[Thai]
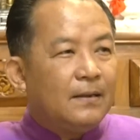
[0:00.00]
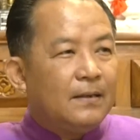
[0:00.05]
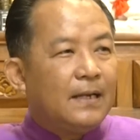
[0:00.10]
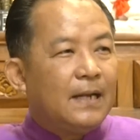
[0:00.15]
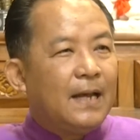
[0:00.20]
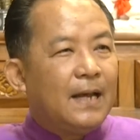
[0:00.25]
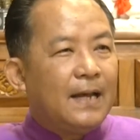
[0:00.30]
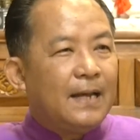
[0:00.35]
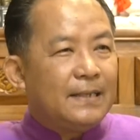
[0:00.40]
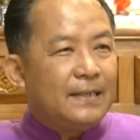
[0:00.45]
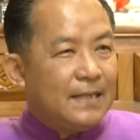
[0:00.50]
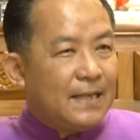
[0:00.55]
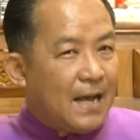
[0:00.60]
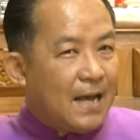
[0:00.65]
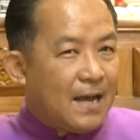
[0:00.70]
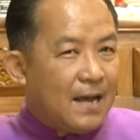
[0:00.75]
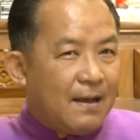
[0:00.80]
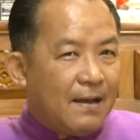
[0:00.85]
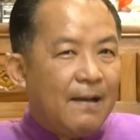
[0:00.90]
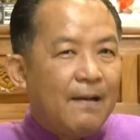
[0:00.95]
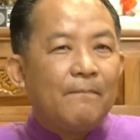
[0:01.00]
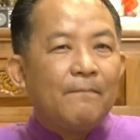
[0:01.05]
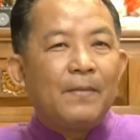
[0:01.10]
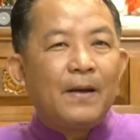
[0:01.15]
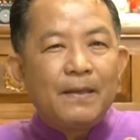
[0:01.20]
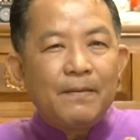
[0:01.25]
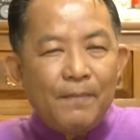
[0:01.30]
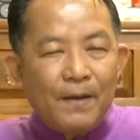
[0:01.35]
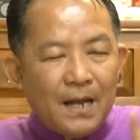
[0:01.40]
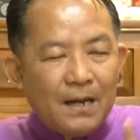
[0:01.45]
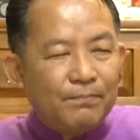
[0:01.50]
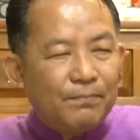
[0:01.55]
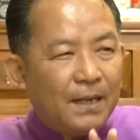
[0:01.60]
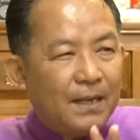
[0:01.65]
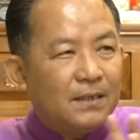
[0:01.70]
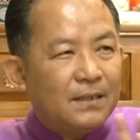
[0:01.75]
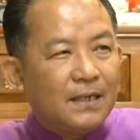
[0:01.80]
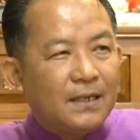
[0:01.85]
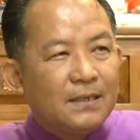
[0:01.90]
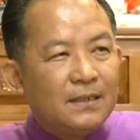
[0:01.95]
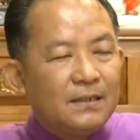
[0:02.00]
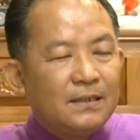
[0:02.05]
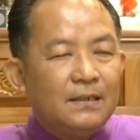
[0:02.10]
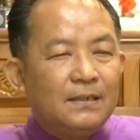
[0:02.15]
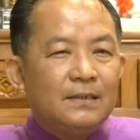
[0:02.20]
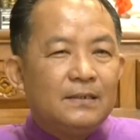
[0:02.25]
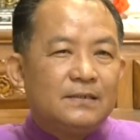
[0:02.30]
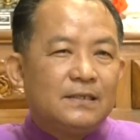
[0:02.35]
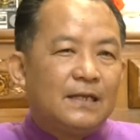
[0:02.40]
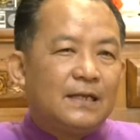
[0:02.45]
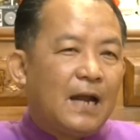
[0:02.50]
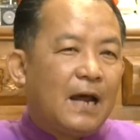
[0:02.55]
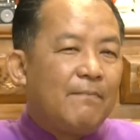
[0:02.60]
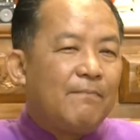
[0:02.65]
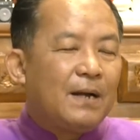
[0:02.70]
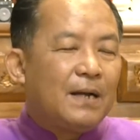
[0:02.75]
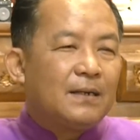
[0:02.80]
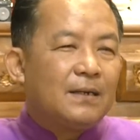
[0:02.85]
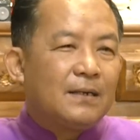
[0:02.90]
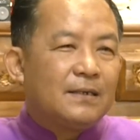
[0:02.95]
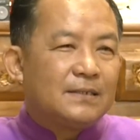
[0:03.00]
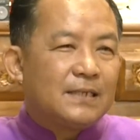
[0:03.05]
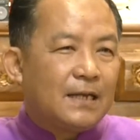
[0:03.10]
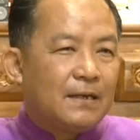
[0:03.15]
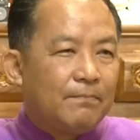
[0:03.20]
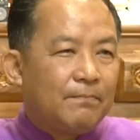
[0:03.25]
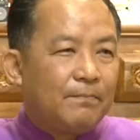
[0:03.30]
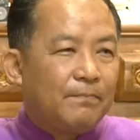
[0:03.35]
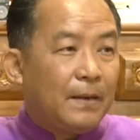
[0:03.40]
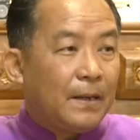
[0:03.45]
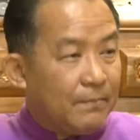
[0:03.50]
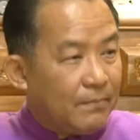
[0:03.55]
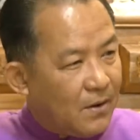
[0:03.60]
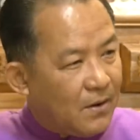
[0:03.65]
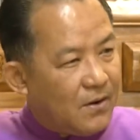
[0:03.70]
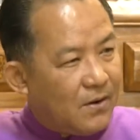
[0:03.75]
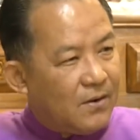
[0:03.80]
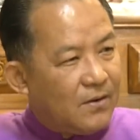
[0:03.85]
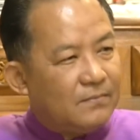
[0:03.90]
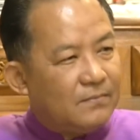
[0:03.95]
นะฮะอย่าไปพาดพิงถึงสถาบันกษัตริย์เป็นพอ